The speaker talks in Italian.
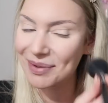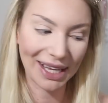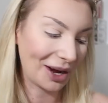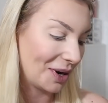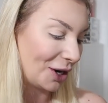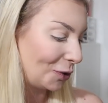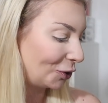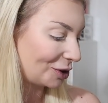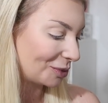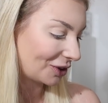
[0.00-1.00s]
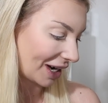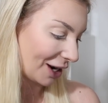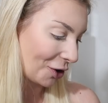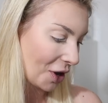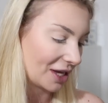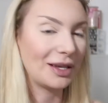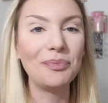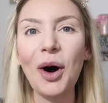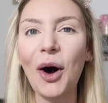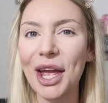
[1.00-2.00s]
Perché quello è l'ultimo treno e se
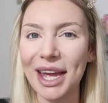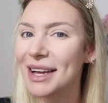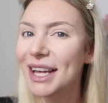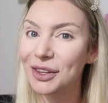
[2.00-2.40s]
poi